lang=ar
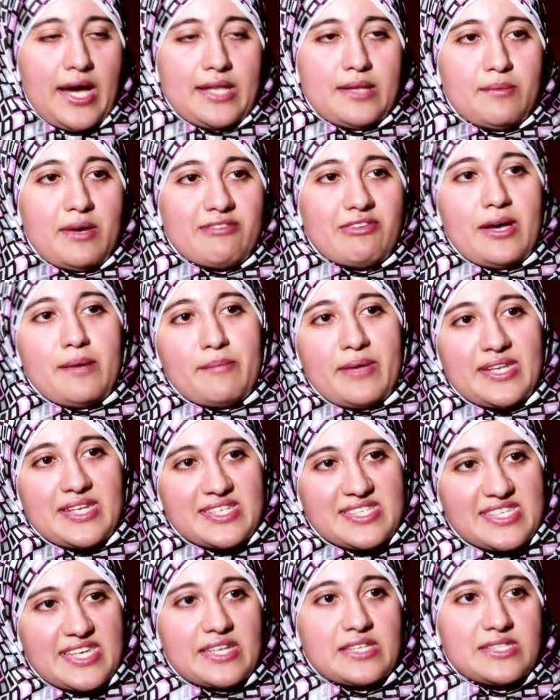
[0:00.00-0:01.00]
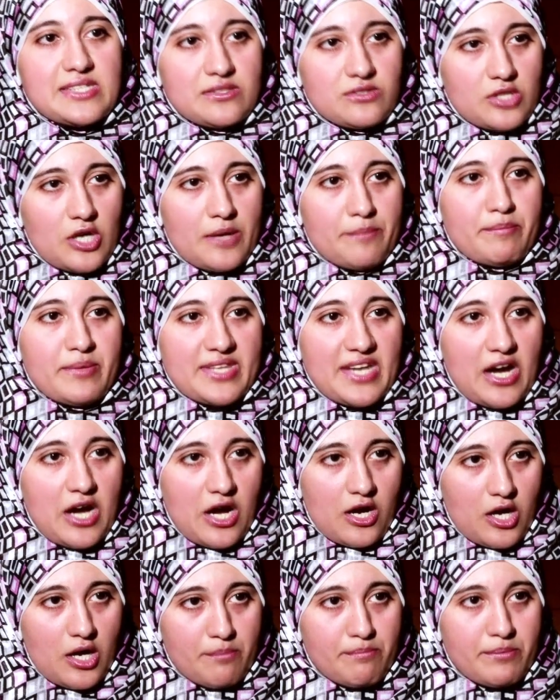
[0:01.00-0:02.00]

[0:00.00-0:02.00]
هتبقى فاهمه ان سيك دي التايب بتاعها